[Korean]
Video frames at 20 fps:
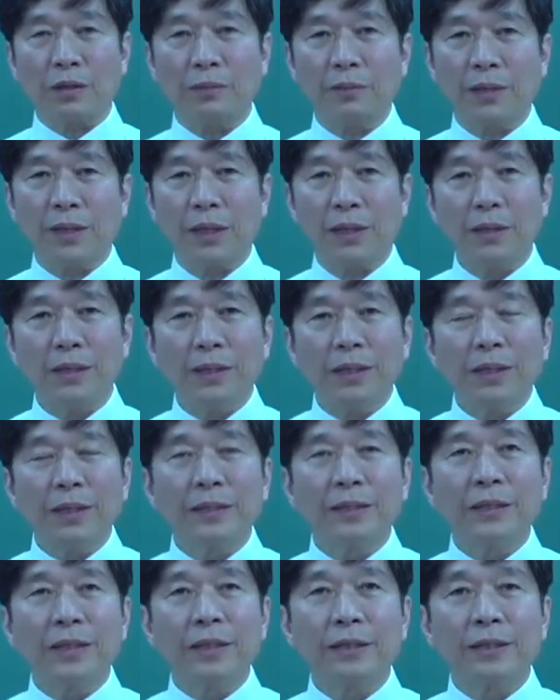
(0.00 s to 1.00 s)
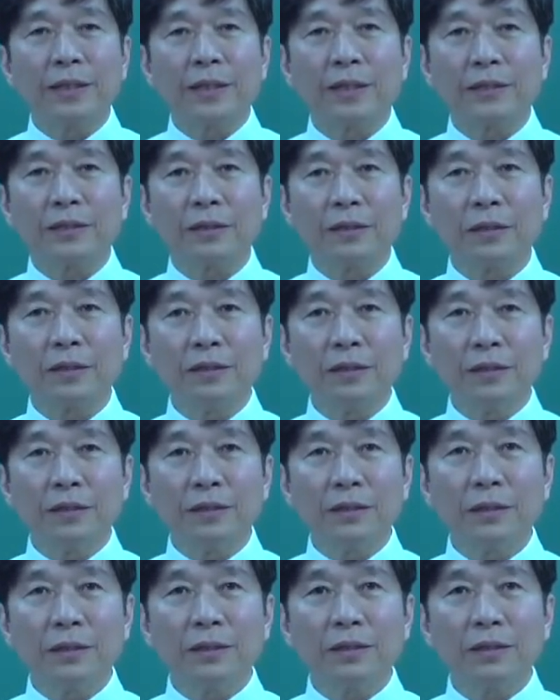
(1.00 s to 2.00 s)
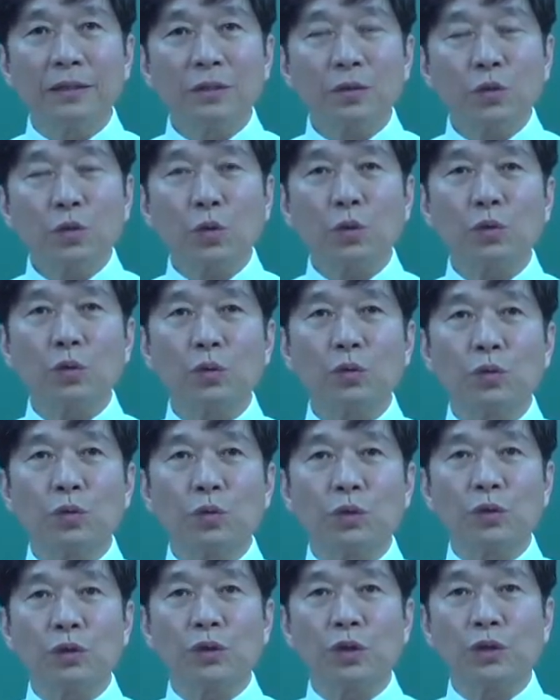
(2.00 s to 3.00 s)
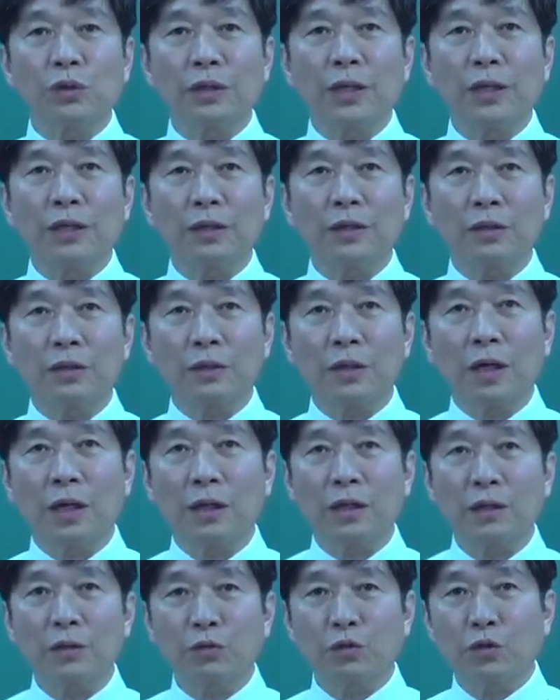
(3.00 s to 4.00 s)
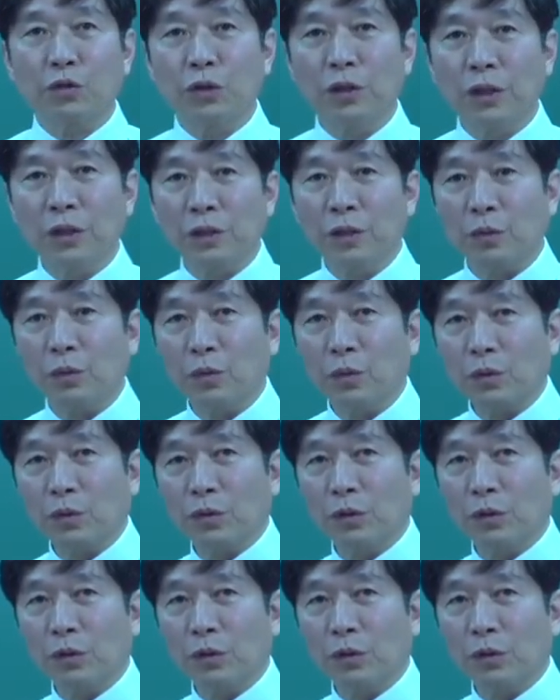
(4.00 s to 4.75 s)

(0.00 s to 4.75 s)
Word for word: 겁니다. 때에 따라서는 속도도 적당하게 하게 줄여야 되고